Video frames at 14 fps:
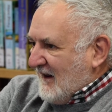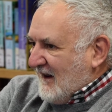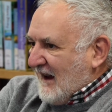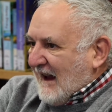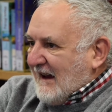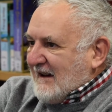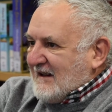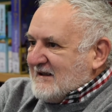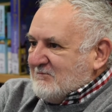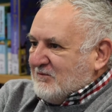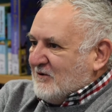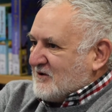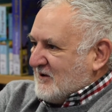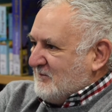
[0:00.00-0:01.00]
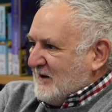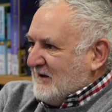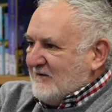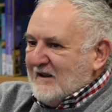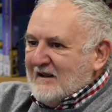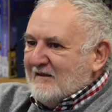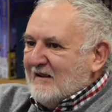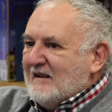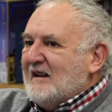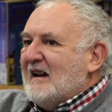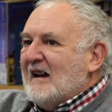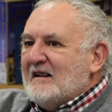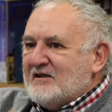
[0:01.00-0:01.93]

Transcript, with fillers: E si può sopravvivere al